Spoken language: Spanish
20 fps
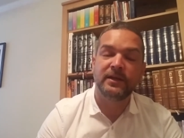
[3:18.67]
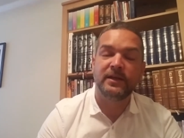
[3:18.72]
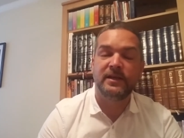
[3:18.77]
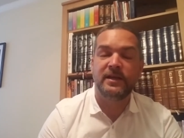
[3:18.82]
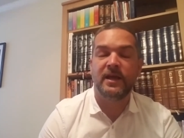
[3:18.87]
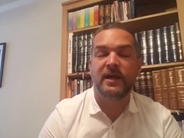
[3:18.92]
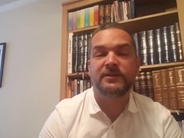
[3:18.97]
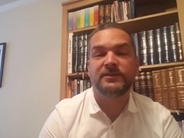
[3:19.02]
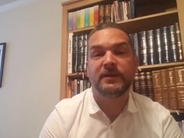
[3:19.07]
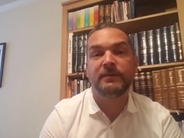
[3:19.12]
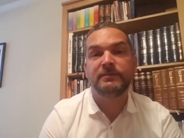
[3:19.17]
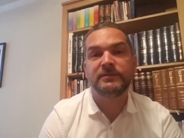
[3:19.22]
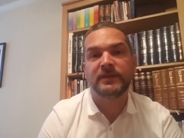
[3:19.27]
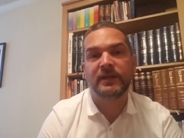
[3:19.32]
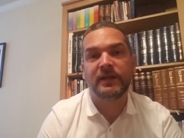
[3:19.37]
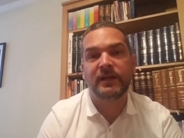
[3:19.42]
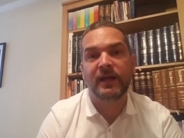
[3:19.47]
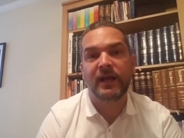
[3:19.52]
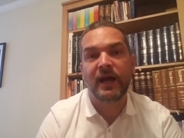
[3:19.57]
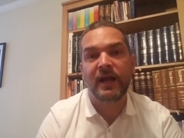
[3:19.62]
y Hashem
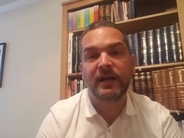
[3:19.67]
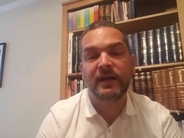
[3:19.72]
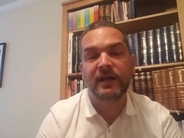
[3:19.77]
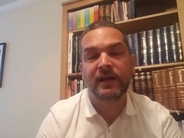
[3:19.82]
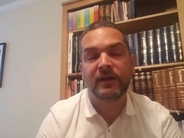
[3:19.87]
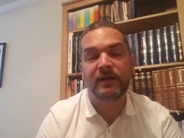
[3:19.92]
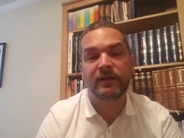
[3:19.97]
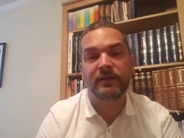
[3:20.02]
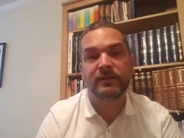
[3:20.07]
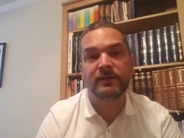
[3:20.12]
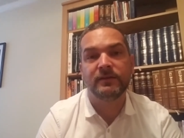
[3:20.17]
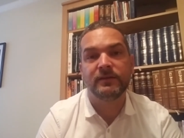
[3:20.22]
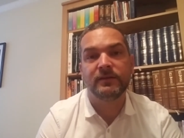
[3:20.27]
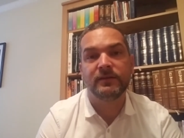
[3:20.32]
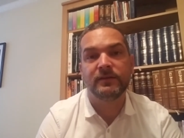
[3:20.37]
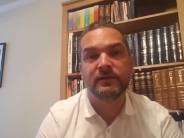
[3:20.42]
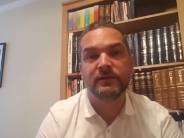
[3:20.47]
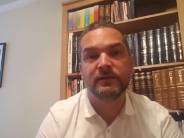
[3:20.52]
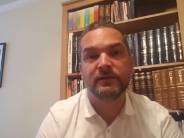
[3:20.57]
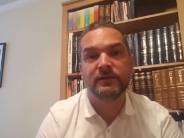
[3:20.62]
se encarga
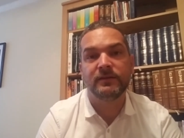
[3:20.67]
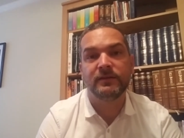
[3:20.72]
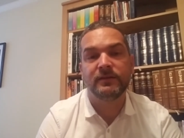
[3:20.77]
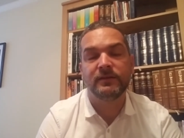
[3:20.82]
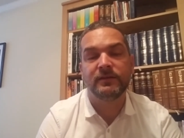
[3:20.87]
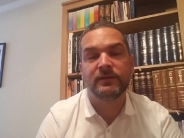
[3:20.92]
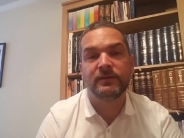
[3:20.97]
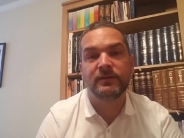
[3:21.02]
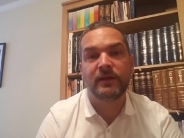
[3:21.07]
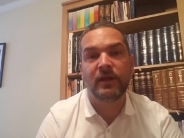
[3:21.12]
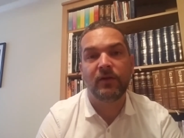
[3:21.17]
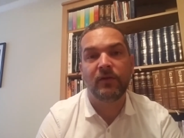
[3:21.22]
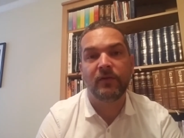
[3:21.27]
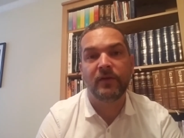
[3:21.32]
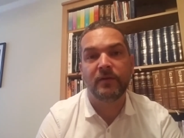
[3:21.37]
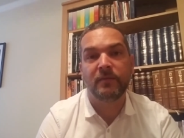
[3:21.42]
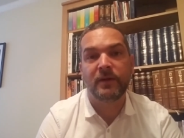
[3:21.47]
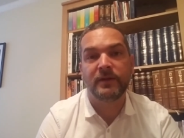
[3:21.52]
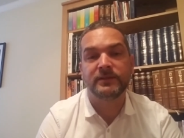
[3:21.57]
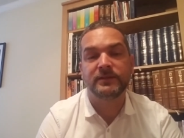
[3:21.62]
de lo
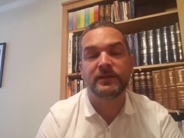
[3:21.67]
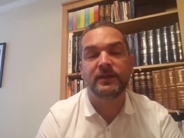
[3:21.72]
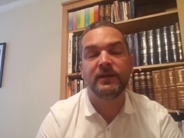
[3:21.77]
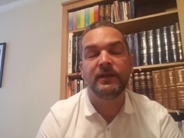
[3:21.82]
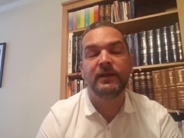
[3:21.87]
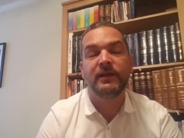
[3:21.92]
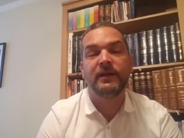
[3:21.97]
demás.